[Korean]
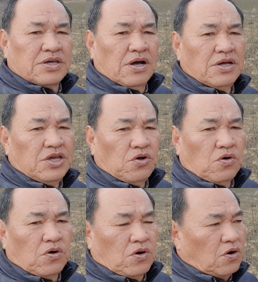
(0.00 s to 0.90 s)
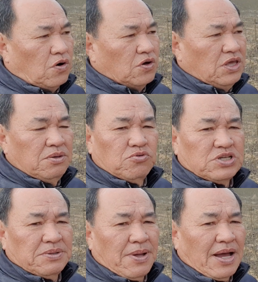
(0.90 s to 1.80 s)
경기도
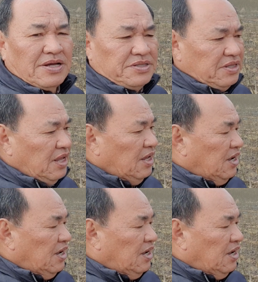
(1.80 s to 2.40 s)
이북지방은